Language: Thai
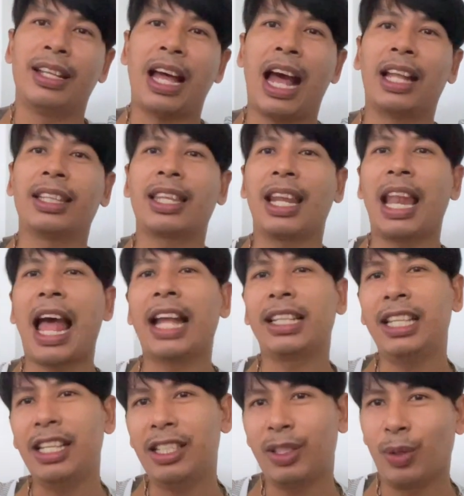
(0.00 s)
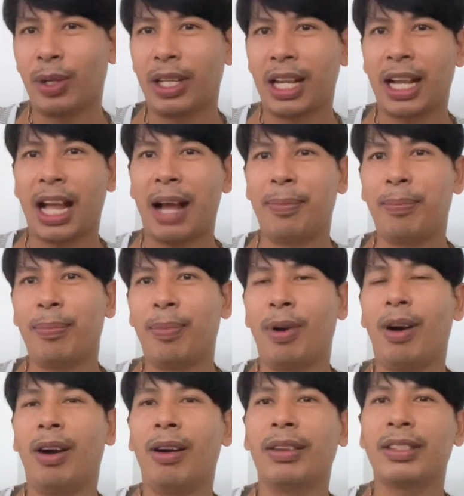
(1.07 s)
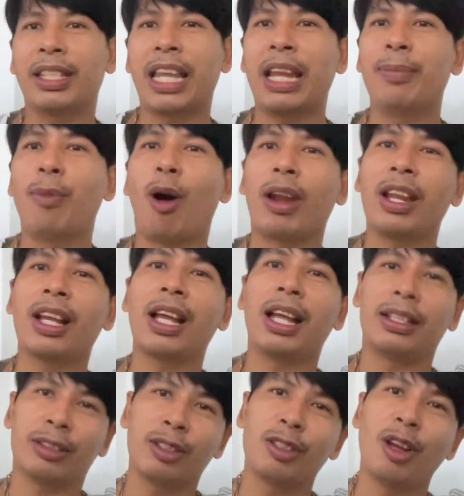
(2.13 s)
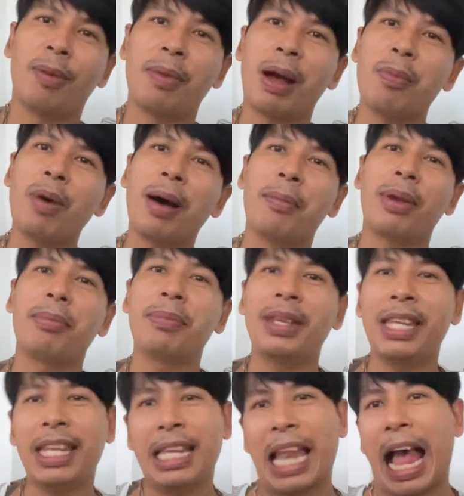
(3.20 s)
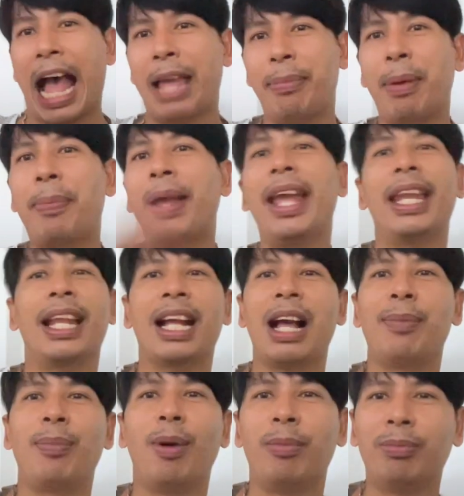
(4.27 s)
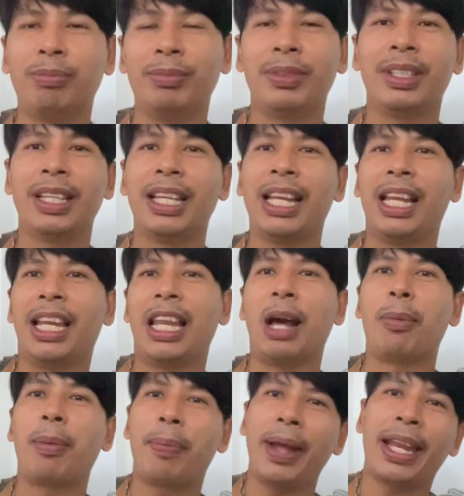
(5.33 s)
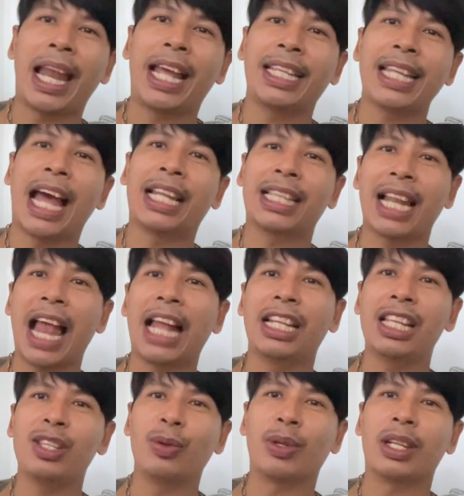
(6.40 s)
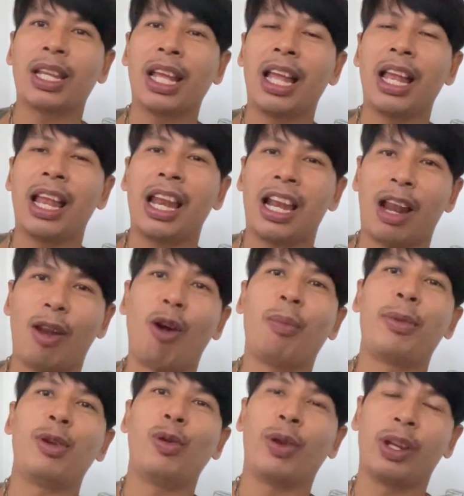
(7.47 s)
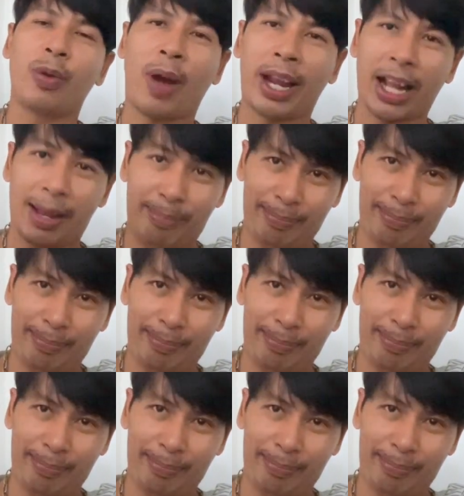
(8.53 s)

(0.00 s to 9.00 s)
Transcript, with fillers: อันตรายที่สุดนะครับ เพราะสเก็ตบอร์ดนะต้องยอมรับว่ามันมีหลายประเภทนะครับ ผมแล้วประเภทไหนจะอันตรายที่สุดเราลองไปดูดีกว่านะครับ